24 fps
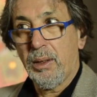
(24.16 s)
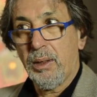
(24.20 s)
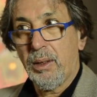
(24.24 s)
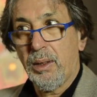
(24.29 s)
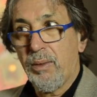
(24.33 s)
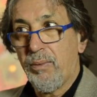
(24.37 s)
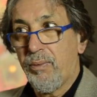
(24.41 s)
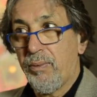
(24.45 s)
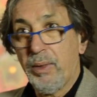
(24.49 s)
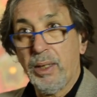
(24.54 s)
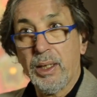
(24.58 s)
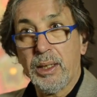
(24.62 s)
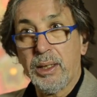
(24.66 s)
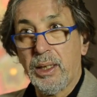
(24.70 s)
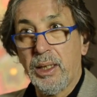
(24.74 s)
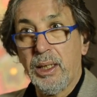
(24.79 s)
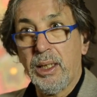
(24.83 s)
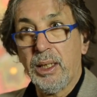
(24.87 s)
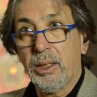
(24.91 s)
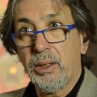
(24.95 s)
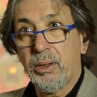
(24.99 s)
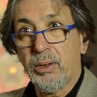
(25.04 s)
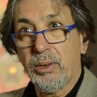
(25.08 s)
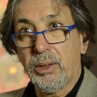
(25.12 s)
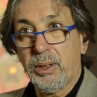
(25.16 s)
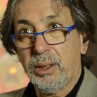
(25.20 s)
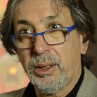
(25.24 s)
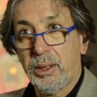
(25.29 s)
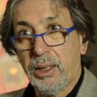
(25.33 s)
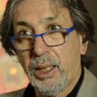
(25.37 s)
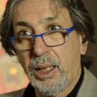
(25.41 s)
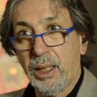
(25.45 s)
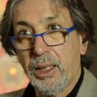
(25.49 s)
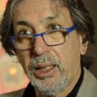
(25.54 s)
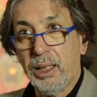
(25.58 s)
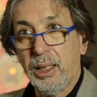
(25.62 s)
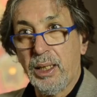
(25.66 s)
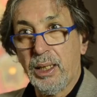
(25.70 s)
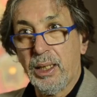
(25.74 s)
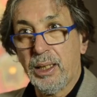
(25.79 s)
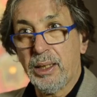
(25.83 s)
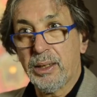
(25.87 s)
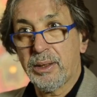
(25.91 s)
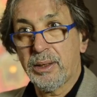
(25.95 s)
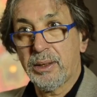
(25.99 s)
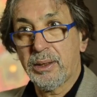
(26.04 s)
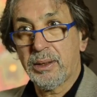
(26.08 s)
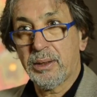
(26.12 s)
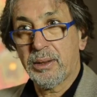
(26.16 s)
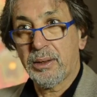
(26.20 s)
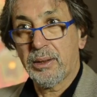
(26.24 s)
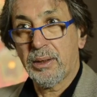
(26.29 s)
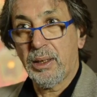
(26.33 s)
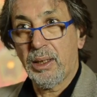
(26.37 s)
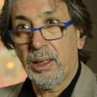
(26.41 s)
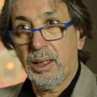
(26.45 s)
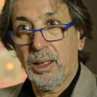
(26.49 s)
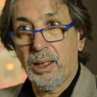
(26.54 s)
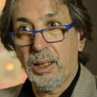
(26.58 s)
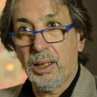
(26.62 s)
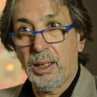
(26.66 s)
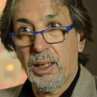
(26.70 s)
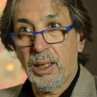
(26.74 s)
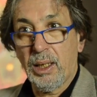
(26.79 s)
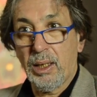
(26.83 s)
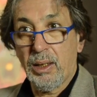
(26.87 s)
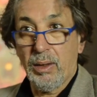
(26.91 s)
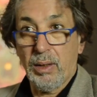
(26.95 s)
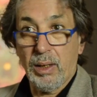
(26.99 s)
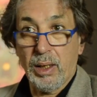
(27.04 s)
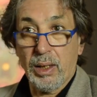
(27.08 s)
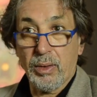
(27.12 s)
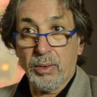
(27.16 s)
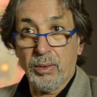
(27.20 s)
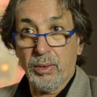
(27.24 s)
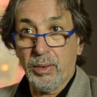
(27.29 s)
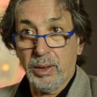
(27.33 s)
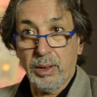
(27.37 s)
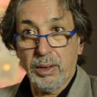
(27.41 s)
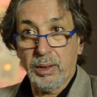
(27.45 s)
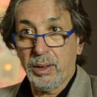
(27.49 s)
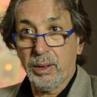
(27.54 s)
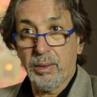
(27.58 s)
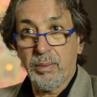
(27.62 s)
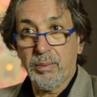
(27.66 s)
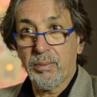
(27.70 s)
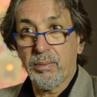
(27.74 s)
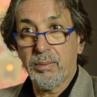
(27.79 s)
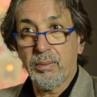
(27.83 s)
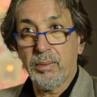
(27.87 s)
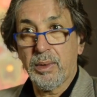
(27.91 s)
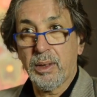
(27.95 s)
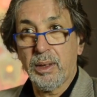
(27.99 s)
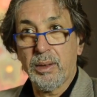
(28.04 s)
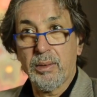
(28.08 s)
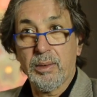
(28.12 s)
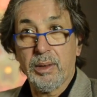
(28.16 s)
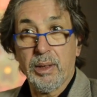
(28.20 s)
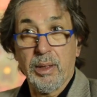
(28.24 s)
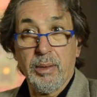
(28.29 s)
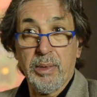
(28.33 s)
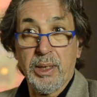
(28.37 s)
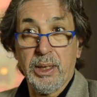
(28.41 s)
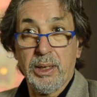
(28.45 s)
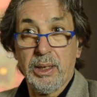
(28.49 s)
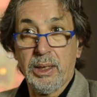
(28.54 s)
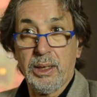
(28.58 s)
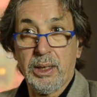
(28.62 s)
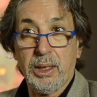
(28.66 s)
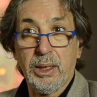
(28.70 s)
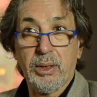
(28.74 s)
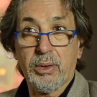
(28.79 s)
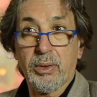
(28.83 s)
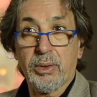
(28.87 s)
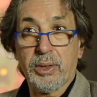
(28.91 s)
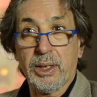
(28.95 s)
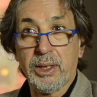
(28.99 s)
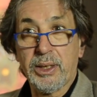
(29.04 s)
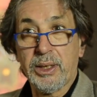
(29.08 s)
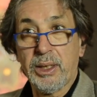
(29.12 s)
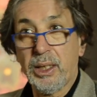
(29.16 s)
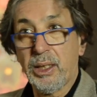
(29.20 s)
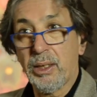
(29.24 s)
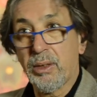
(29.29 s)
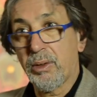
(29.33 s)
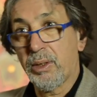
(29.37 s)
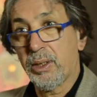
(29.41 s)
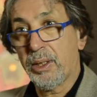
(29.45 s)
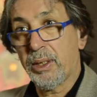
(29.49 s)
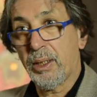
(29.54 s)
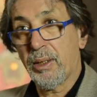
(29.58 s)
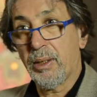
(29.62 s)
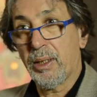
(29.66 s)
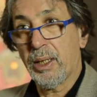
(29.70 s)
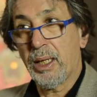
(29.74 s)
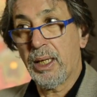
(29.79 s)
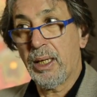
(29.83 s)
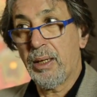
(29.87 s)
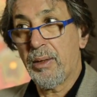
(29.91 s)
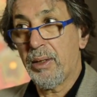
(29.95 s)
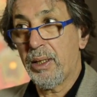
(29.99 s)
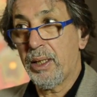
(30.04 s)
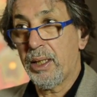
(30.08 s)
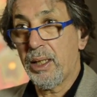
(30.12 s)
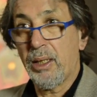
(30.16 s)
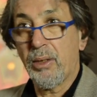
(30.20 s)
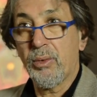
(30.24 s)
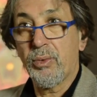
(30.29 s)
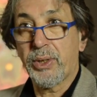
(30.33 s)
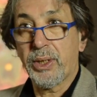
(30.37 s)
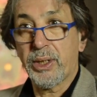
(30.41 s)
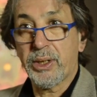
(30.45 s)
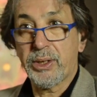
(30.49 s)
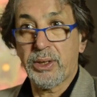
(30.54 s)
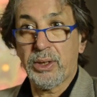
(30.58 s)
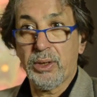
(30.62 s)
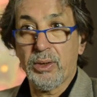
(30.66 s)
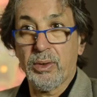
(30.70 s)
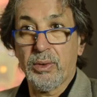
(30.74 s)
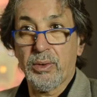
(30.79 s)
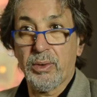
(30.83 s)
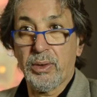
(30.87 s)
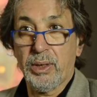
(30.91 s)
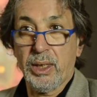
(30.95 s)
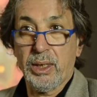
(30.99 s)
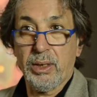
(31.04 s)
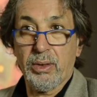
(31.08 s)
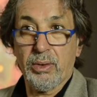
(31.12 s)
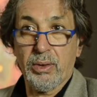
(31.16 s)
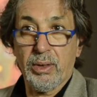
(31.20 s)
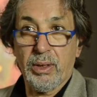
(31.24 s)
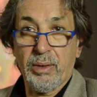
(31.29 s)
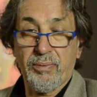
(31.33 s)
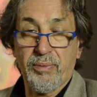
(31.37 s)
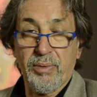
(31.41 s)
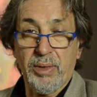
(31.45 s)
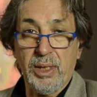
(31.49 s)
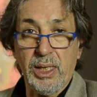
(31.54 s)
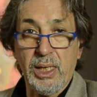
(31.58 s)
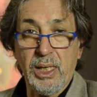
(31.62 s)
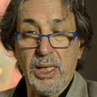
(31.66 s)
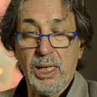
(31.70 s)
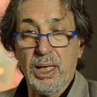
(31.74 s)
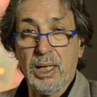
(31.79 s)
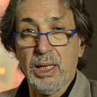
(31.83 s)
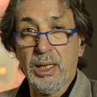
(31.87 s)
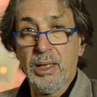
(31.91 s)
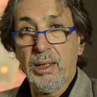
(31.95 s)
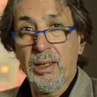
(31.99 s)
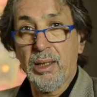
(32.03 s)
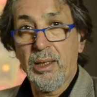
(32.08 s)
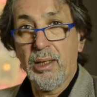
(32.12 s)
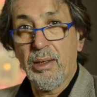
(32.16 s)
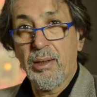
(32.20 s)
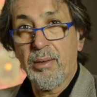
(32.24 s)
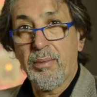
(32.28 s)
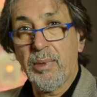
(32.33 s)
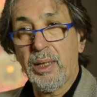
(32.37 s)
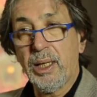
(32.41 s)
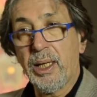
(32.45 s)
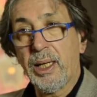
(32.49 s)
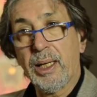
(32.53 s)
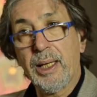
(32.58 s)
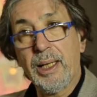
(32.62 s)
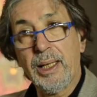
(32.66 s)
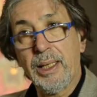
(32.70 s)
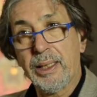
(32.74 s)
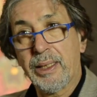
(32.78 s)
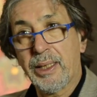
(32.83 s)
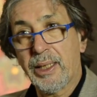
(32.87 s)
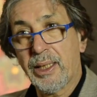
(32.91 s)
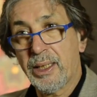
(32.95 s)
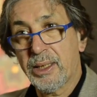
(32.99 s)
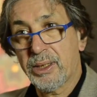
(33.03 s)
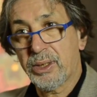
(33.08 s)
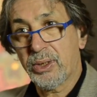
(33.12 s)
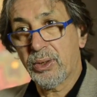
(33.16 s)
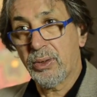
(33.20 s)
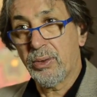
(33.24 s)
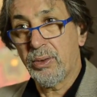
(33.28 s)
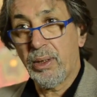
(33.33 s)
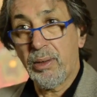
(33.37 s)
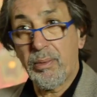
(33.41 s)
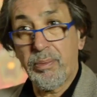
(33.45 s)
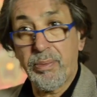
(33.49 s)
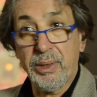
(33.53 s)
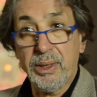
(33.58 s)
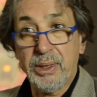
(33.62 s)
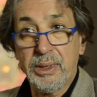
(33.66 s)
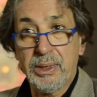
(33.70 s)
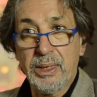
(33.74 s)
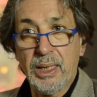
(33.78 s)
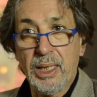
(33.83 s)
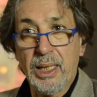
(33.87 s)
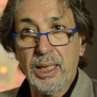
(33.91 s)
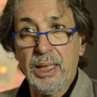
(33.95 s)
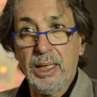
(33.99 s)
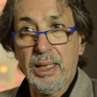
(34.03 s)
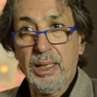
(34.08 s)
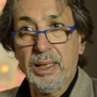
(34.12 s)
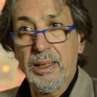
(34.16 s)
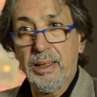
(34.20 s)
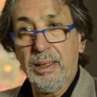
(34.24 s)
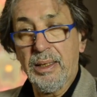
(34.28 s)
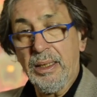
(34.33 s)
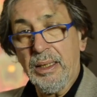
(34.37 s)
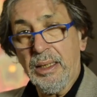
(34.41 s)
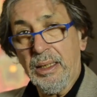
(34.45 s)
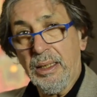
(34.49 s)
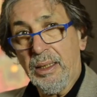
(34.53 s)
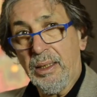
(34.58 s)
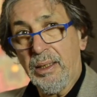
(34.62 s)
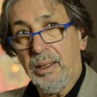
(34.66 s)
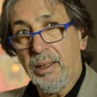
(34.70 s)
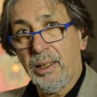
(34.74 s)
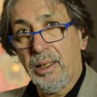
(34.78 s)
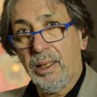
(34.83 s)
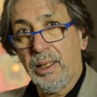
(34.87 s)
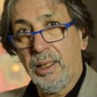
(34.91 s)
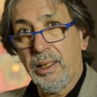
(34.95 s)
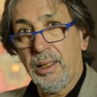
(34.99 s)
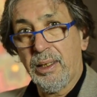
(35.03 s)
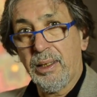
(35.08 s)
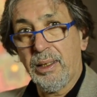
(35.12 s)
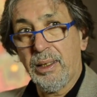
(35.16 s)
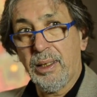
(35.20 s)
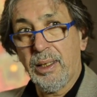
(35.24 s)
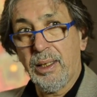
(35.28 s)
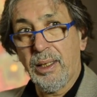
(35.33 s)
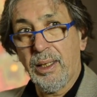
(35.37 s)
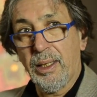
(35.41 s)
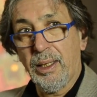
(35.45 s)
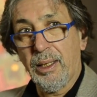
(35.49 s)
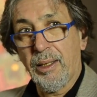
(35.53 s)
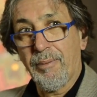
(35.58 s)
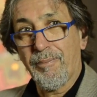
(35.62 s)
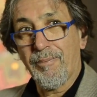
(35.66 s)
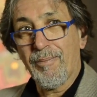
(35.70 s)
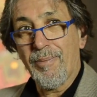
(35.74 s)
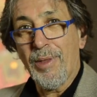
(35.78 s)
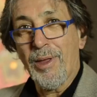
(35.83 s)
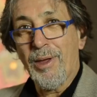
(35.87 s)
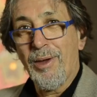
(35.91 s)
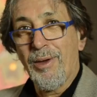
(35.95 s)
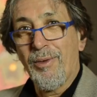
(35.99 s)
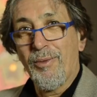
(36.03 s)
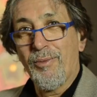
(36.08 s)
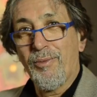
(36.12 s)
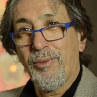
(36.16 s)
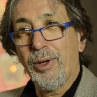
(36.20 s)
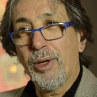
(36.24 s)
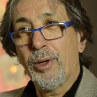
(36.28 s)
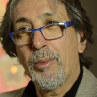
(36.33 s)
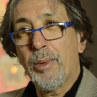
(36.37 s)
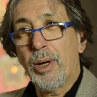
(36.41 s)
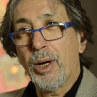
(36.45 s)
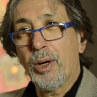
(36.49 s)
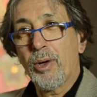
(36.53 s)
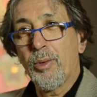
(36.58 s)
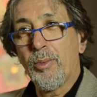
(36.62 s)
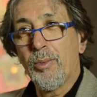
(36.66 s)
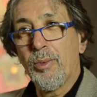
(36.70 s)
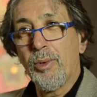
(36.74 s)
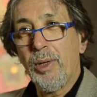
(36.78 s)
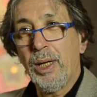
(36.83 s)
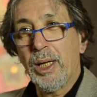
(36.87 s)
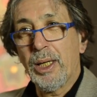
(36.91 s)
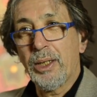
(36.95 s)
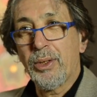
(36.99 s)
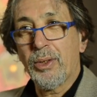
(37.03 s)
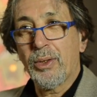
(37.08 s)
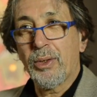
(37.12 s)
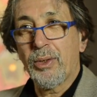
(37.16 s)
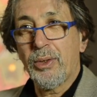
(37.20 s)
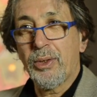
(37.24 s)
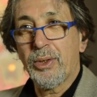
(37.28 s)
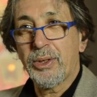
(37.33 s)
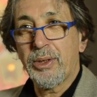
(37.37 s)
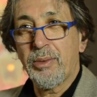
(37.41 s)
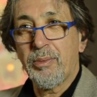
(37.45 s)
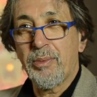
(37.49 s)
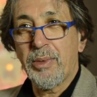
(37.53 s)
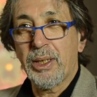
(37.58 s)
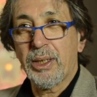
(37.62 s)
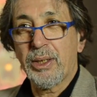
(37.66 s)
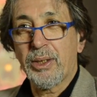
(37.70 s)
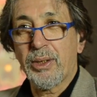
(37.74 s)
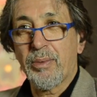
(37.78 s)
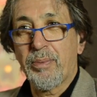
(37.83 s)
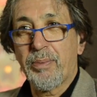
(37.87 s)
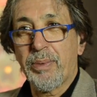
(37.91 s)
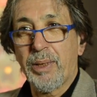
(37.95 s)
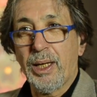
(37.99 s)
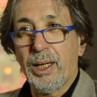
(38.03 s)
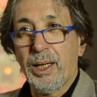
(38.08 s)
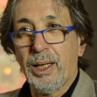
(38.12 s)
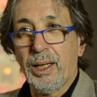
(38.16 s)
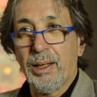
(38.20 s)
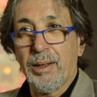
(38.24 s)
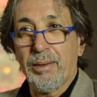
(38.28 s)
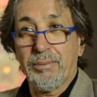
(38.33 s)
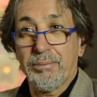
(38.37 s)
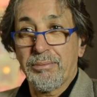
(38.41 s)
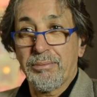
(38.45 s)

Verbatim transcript: y fui adquiriendo técnicas eh, a lo largo de, mis distintos talleres donde trabajaba de ilustración, aerografía, manejar el trazo con el pincel. Este, fui como acumulando conocimientos para,